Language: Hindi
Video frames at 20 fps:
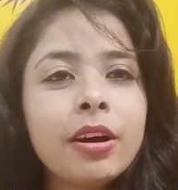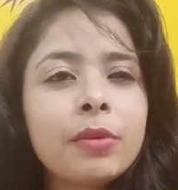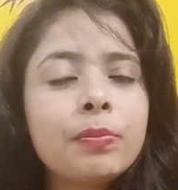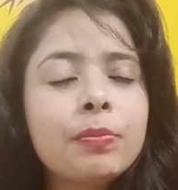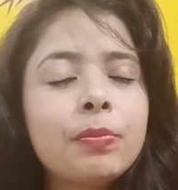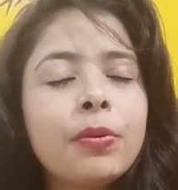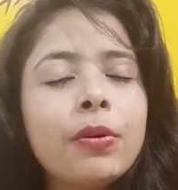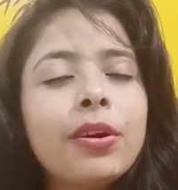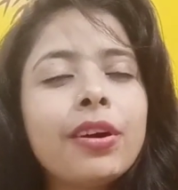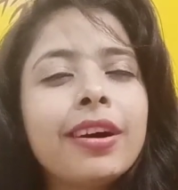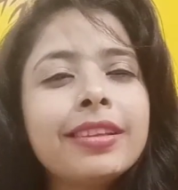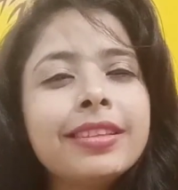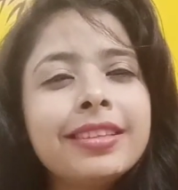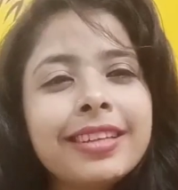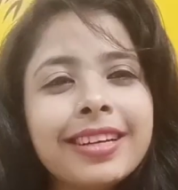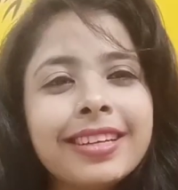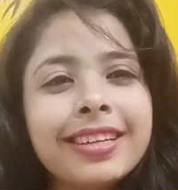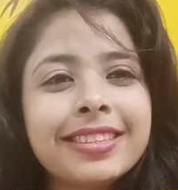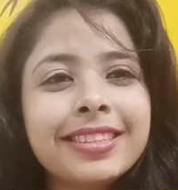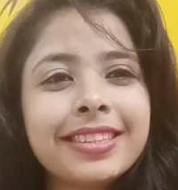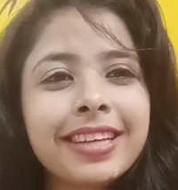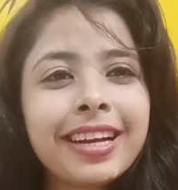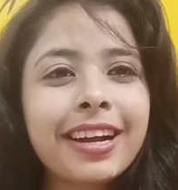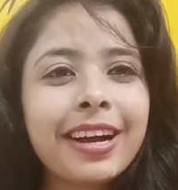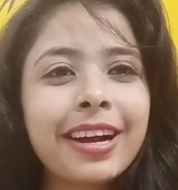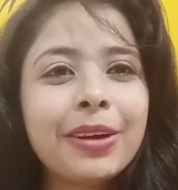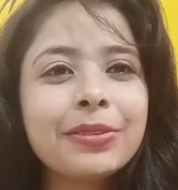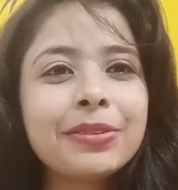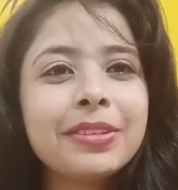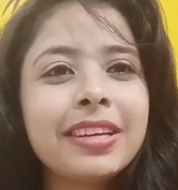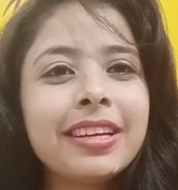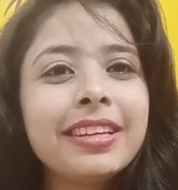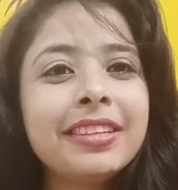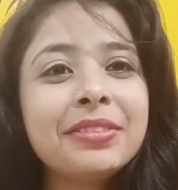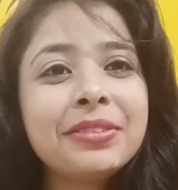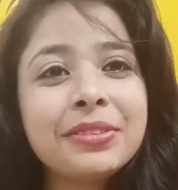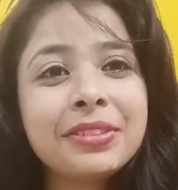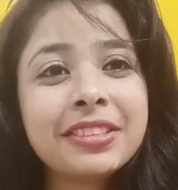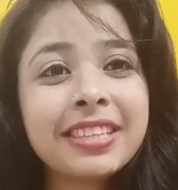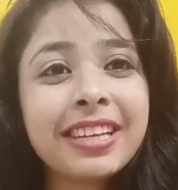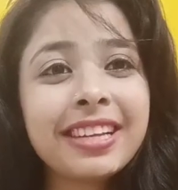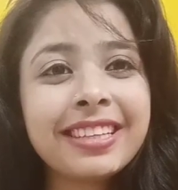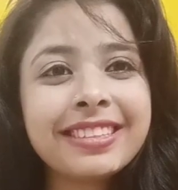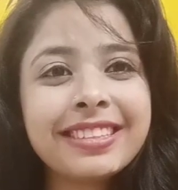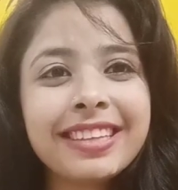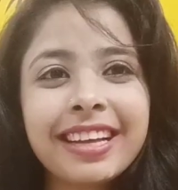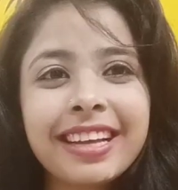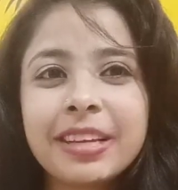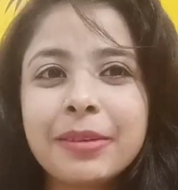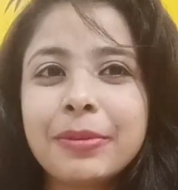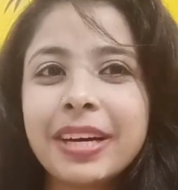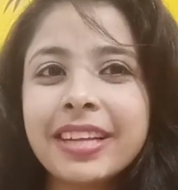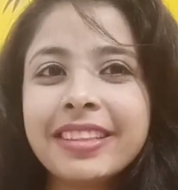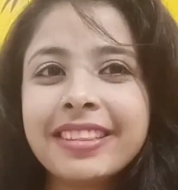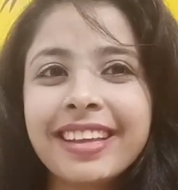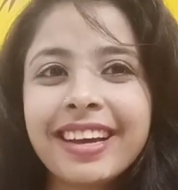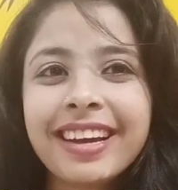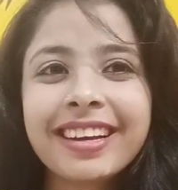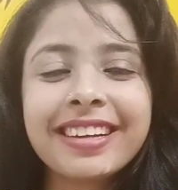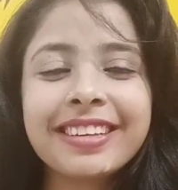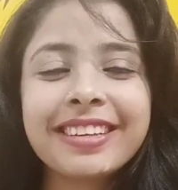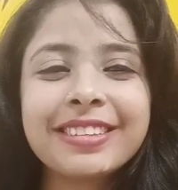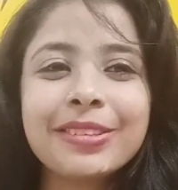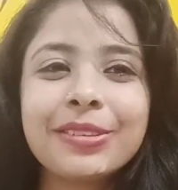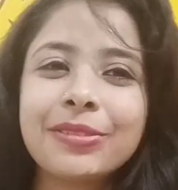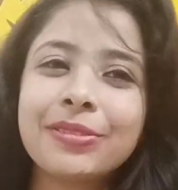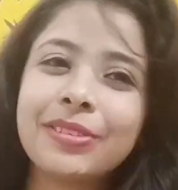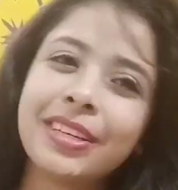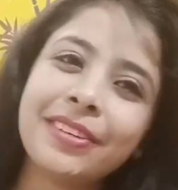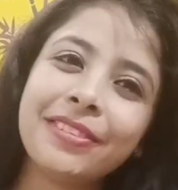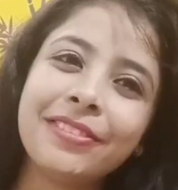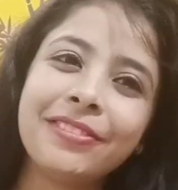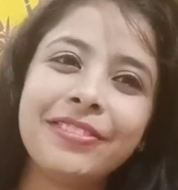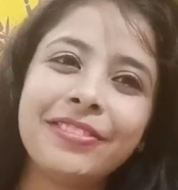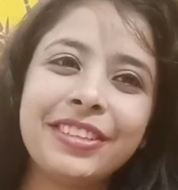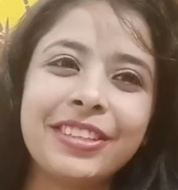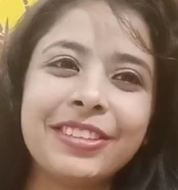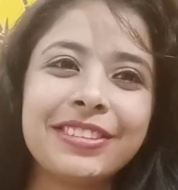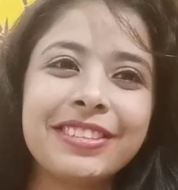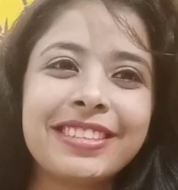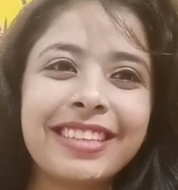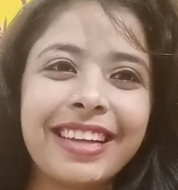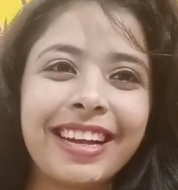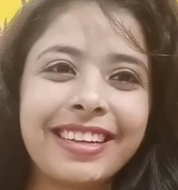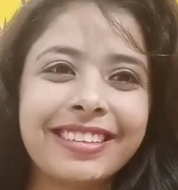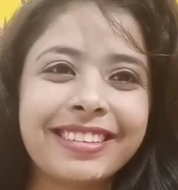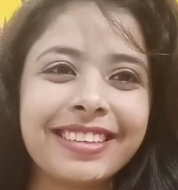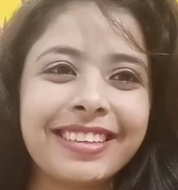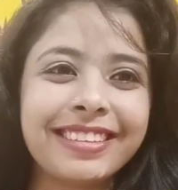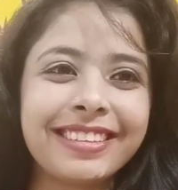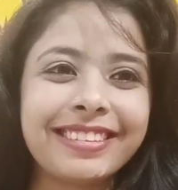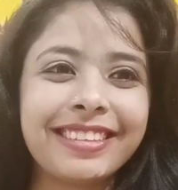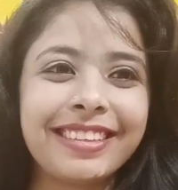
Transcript: और बहुत ही अच्छा गाउन है तो चलिए ज़्यादा बात ना करते हुए वीडियो स्टार्ट करते